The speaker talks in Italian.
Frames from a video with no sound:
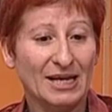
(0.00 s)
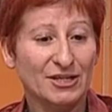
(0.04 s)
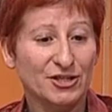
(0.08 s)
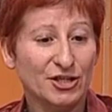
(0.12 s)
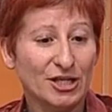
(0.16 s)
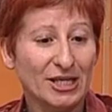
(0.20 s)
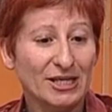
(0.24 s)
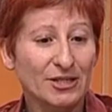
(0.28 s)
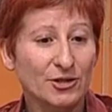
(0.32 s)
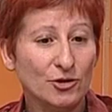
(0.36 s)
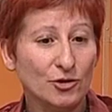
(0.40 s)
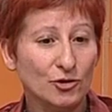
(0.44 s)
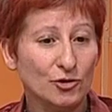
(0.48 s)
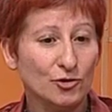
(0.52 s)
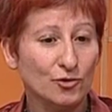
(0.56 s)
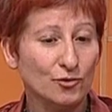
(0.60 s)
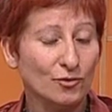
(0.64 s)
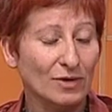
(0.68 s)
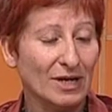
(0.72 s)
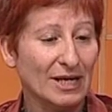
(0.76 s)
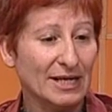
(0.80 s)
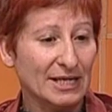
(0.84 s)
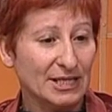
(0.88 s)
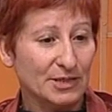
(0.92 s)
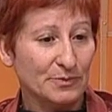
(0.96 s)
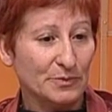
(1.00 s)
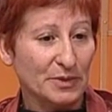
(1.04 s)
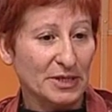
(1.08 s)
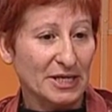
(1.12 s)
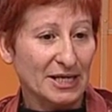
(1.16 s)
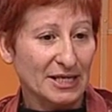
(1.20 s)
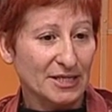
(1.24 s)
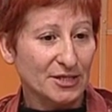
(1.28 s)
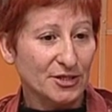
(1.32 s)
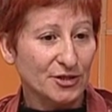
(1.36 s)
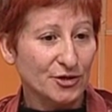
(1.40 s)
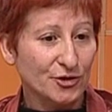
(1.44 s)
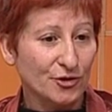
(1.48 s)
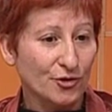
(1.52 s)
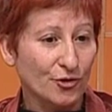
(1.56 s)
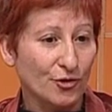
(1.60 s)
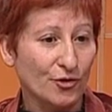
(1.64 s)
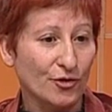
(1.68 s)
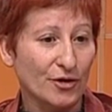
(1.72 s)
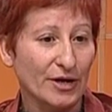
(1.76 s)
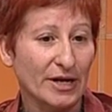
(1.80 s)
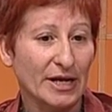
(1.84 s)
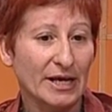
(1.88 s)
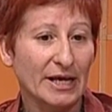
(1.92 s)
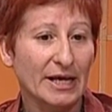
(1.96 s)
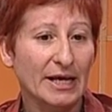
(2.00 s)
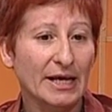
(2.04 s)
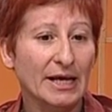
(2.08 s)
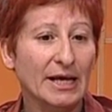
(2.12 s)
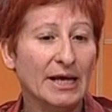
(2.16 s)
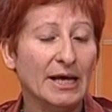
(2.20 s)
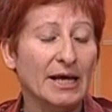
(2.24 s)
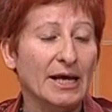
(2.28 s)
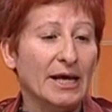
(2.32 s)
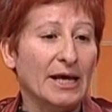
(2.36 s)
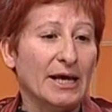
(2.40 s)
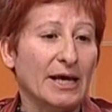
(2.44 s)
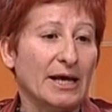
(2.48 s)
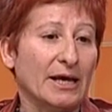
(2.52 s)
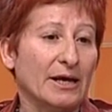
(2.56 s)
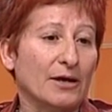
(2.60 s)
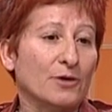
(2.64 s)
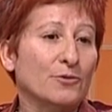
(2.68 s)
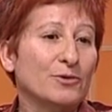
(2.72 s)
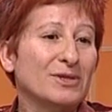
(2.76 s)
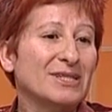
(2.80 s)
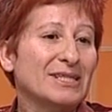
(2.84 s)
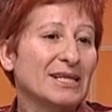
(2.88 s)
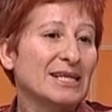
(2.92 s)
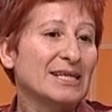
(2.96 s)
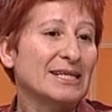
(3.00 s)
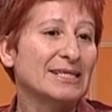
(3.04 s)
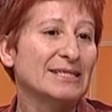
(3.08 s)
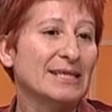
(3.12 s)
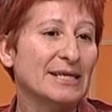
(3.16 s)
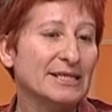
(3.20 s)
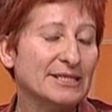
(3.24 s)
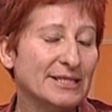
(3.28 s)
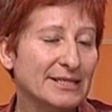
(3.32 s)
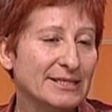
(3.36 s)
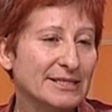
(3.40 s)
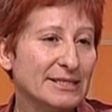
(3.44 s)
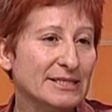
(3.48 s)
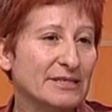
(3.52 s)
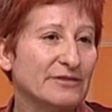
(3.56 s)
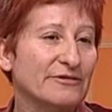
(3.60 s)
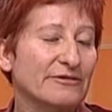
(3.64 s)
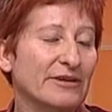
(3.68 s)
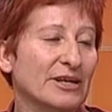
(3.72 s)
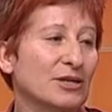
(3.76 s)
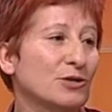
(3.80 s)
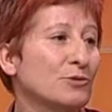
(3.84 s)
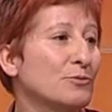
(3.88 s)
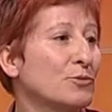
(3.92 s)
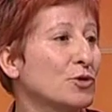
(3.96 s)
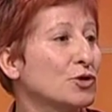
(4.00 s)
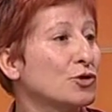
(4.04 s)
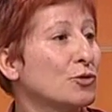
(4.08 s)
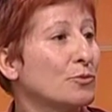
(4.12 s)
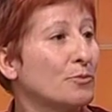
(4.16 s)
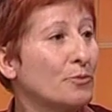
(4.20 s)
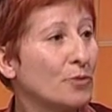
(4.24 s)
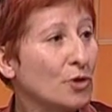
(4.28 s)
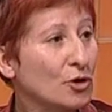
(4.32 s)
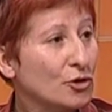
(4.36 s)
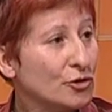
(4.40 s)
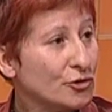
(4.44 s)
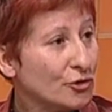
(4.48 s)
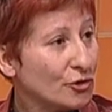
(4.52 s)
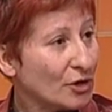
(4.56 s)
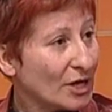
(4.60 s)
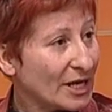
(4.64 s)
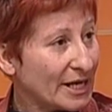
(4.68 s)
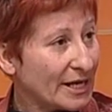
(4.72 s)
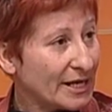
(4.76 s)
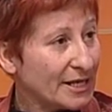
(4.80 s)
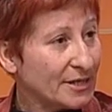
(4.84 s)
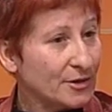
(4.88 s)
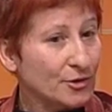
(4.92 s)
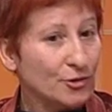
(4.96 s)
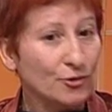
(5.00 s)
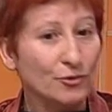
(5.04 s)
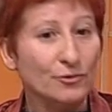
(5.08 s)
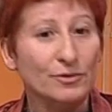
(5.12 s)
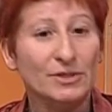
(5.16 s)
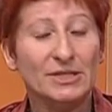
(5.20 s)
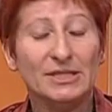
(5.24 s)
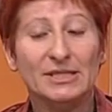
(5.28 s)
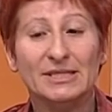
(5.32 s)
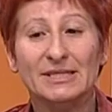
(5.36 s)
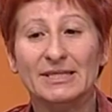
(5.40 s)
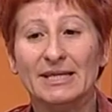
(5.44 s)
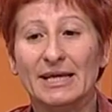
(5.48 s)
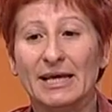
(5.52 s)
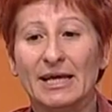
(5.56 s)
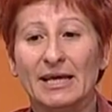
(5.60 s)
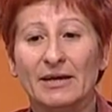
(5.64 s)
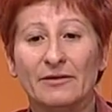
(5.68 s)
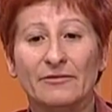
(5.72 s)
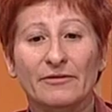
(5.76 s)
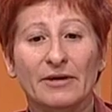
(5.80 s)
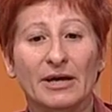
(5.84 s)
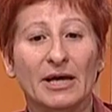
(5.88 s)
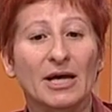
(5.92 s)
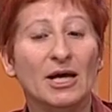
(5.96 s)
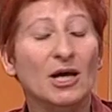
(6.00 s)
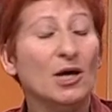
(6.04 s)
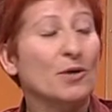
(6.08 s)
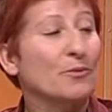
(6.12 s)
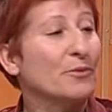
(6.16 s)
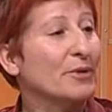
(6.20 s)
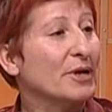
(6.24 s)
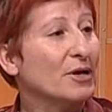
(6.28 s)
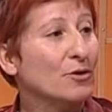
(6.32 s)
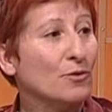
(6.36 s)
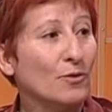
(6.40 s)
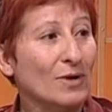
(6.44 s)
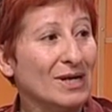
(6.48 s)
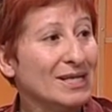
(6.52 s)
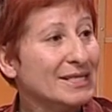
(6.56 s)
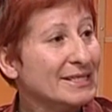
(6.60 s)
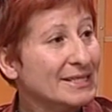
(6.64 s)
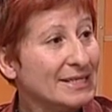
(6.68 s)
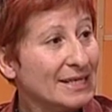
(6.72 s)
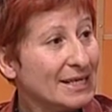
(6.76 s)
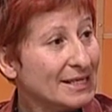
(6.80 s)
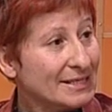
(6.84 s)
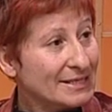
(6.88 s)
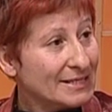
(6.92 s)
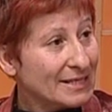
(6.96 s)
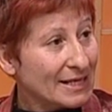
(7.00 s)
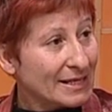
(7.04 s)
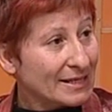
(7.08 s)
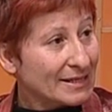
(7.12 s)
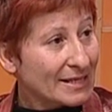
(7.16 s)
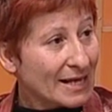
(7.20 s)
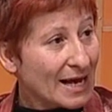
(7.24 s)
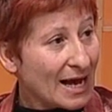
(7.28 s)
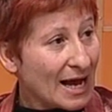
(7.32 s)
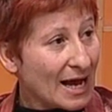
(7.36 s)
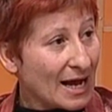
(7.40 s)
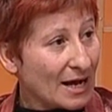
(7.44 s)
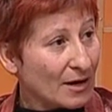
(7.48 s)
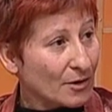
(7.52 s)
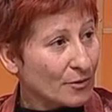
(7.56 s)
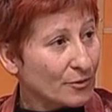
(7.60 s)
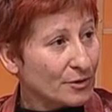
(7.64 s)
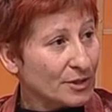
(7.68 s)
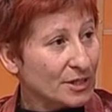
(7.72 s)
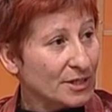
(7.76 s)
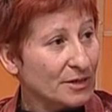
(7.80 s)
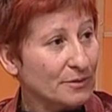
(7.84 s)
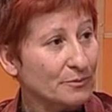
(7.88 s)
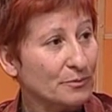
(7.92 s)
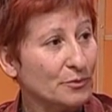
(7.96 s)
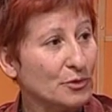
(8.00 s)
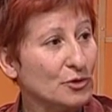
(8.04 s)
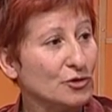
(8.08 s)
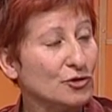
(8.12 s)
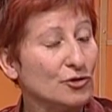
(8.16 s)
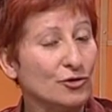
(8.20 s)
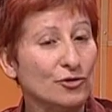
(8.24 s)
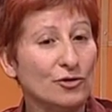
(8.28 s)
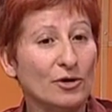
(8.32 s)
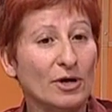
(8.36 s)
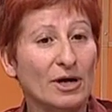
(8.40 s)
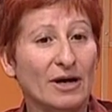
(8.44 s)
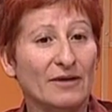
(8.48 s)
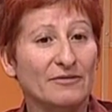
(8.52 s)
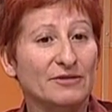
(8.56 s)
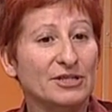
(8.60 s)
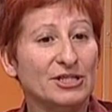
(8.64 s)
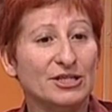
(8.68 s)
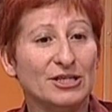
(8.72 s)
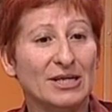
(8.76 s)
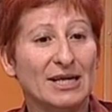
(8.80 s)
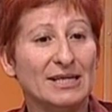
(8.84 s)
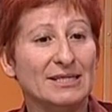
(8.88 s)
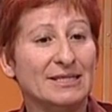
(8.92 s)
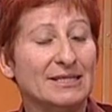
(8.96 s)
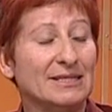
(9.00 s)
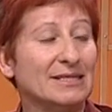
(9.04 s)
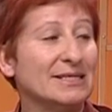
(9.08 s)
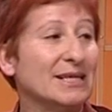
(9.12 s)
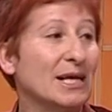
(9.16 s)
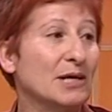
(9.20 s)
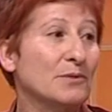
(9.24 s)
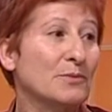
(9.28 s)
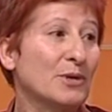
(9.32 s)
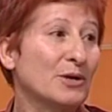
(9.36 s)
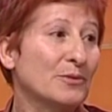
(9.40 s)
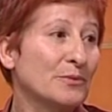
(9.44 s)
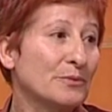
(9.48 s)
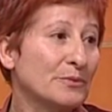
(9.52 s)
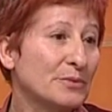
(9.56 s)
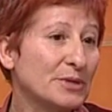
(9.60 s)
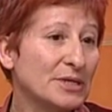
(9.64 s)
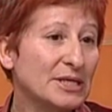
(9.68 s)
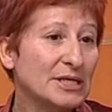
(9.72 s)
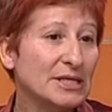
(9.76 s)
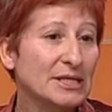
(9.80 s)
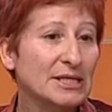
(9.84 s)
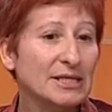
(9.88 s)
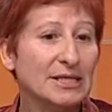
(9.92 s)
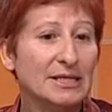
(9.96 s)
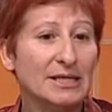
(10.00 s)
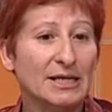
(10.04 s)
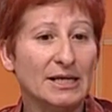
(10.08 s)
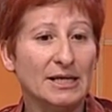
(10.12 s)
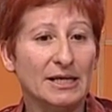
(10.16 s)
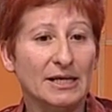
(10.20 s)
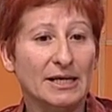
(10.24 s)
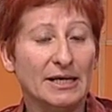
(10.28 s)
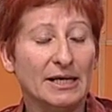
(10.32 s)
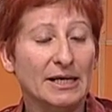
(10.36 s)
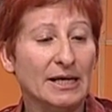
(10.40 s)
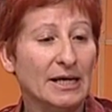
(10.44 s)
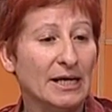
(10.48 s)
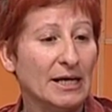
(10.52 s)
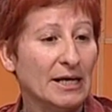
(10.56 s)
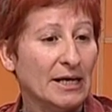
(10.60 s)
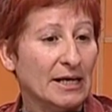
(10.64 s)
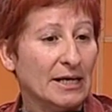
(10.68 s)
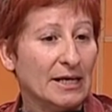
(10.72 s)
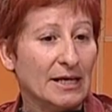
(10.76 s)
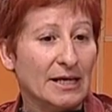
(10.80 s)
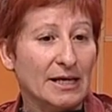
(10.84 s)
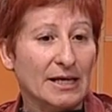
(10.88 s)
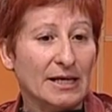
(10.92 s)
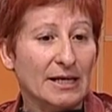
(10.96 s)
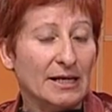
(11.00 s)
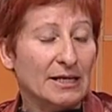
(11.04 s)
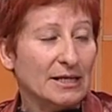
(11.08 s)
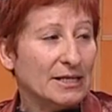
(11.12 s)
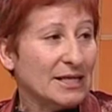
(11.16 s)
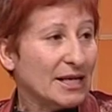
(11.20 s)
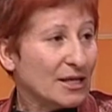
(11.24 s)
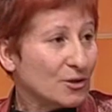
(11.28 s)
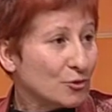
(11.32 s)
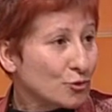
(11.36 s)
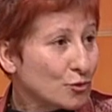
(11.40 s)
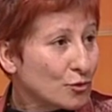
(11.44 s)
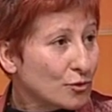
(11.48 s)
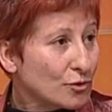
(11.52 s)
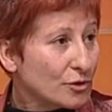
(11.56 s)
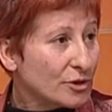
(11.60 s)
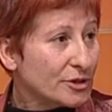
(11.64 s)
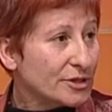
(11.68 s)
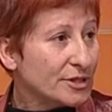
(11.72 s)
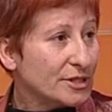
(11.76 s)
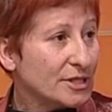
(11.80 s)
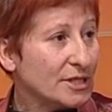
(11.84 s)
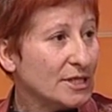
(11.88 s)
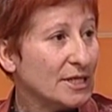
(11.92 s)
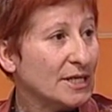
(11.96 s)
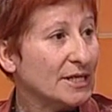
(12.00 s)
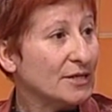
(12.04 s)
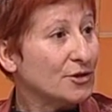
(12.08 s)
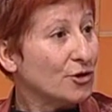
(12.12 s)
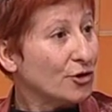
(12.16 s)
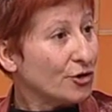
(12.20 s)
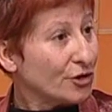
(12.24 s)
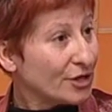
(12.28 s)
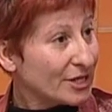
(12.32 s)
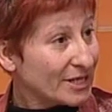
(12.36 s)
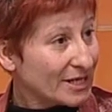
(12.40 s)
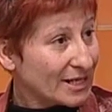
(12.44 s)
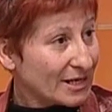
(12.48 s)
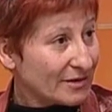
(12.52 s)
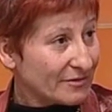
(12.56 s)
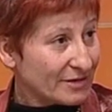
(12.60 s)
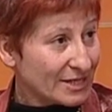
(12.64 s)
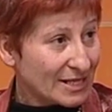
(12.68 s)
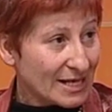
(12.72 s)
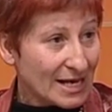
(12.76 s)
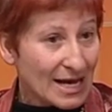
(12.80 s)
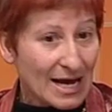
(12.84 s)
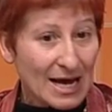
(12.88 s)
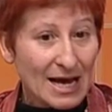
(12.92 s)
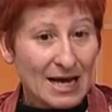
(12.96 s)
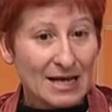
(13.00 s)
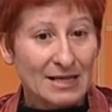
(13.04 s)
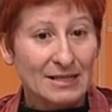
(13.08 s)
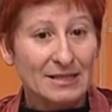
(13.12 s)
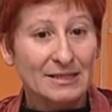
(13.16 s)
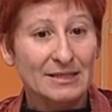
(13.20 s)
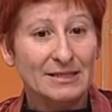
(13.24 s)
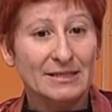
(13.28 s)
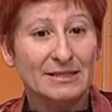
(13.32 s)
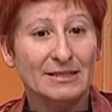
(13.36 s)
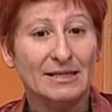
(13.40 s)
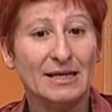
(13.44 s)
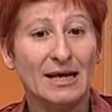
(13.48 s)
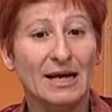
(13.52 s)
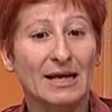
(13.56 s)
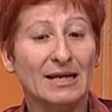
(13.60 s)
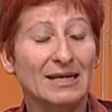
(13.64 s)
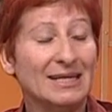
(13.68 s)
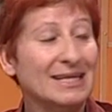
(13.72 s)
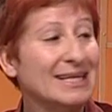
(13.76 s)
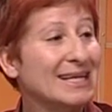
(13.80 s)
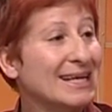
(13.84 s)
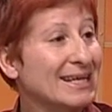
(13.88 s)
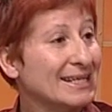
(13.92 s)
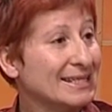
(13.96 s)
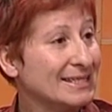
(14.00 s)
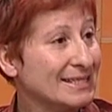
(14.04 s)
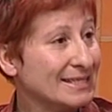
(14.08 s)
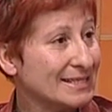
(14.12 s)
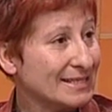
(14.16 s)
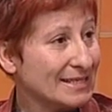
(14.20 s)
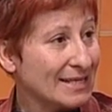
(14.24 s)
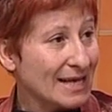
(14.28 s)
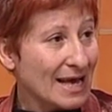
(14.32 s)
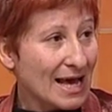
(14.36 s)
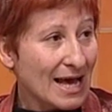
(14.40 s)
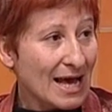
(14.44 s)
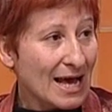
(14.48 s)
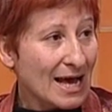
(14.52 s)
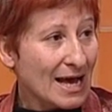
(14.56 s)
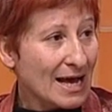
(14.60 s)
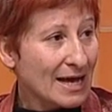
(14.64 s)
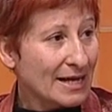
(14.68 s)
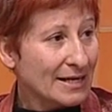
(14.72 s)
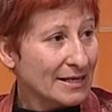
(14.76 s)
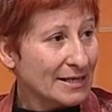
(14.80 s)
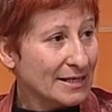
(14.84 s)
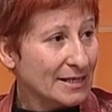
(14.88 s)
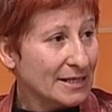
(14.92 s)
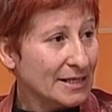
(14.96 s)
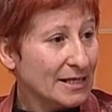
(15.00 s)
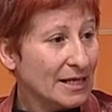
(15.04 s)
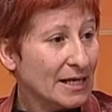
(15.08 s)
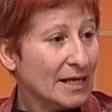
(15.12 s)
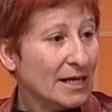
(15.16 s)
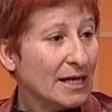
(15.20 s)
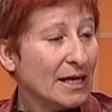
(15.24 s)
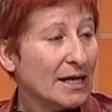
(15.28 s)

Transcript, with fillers: agendo sulla respirazione, eh, quindi gli esercizi si fanno in modo molto lento, quindi serve per qualsiasi età, quindi possono avvicinarsi sia i bambini che le, che gli adulti, le donne in gravidanza, gli anziani,